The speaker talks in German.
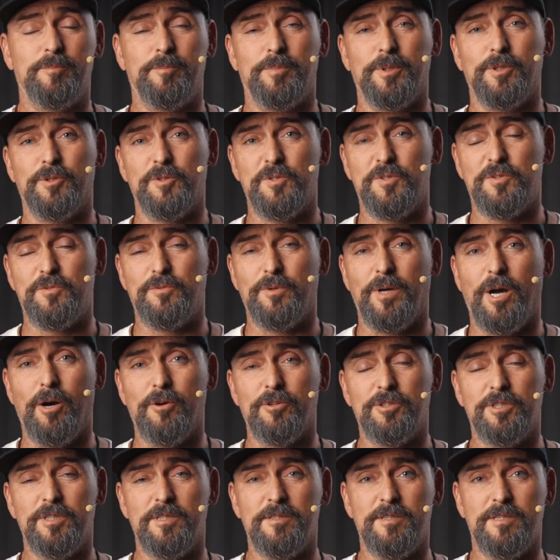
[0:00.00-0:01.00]
Benutzt du
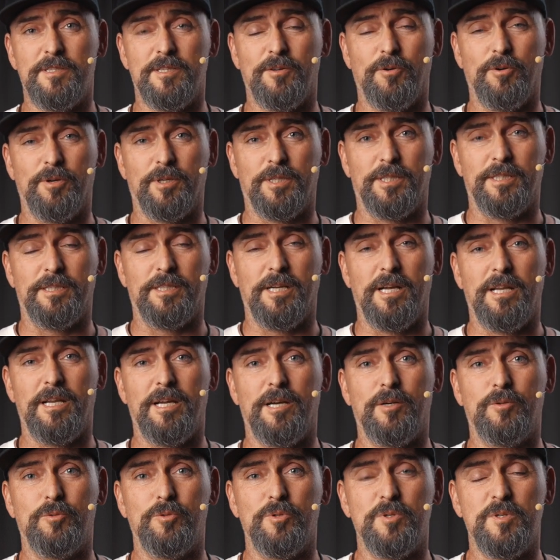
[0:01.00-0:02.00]
ausschließlich
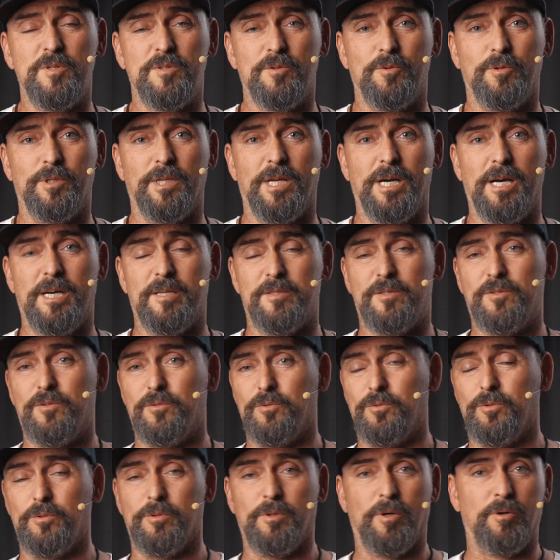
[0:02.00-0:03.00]
Original-Akkus oder
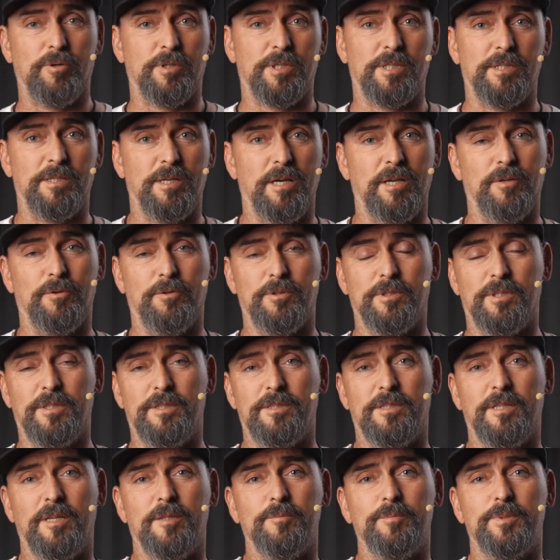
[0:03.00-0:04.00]
hast du Original- und
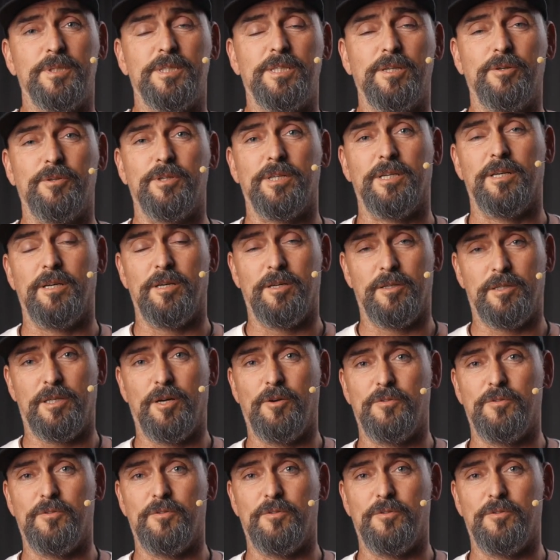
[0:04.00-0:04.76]
Drittanbieter oder